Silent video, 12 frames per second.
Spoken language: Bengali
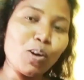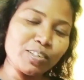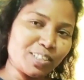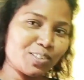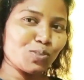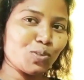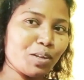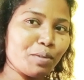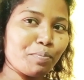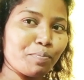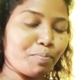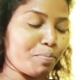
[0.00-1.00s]
হঠাৎ করে
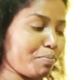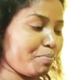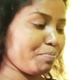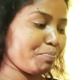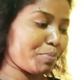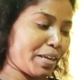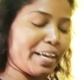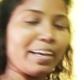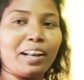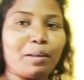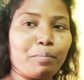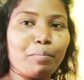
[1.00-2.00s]
পেয়ে
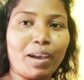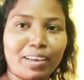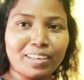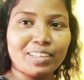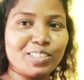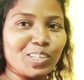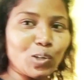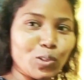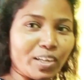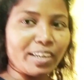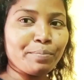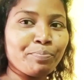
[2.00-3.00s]
গেলাম ভাগ্যে ছিল
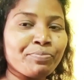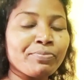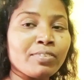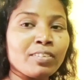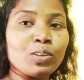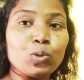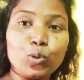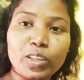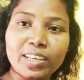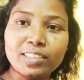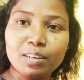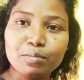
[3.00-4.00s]
তাই
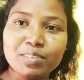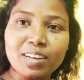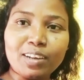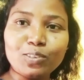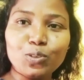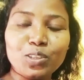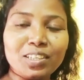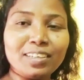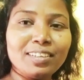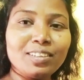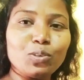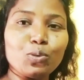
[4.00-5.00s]
নদী গেছিলাম স্নান করতে
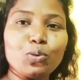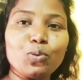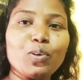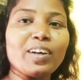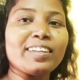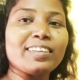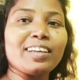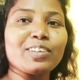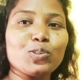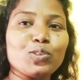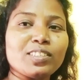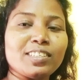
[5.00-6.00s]
তো ওখানে
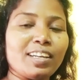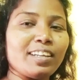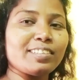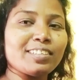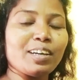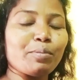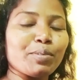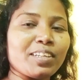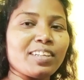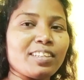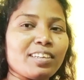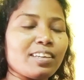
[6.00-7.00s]
একজন জেলে যেটা
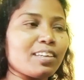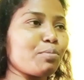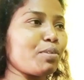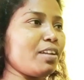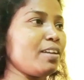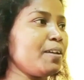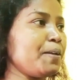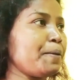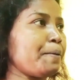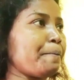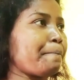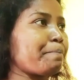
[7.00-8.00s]
আমাদের এদিকে কী বলে
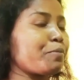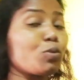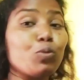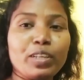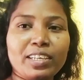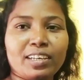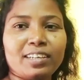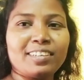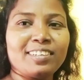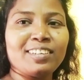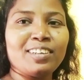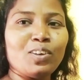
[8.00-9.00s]
ঘুনিয়া
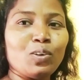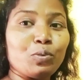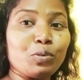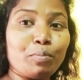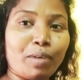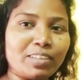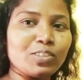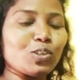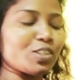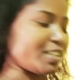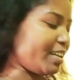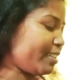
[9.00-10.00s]
উনি মাছ
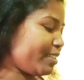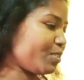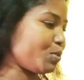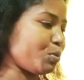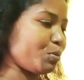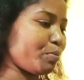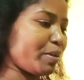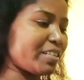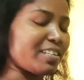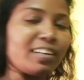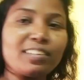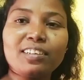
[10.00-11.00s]
ধরছিলেন তো বেশ
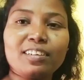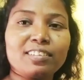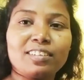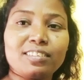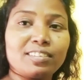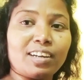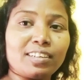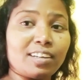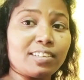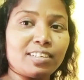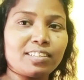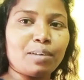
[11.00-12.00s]
টাটকা
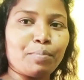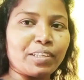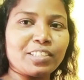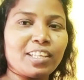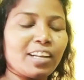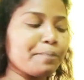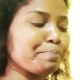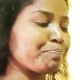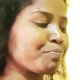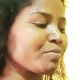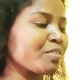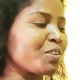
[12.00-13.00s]
টাটকা টাটকা মাছ দেখলাম
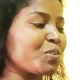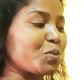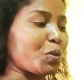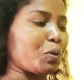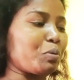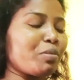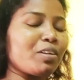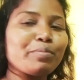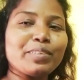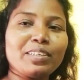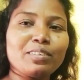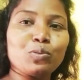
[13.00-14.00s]
তখন বললাম
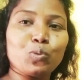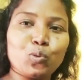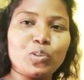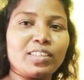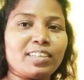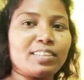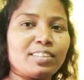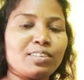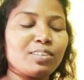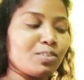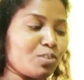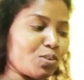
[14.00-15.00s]
যে দুটো দিন
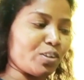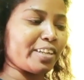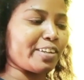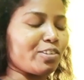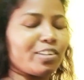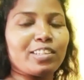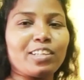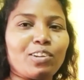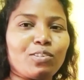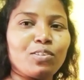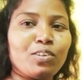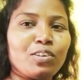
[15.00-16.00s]
তখন এই কটা দিল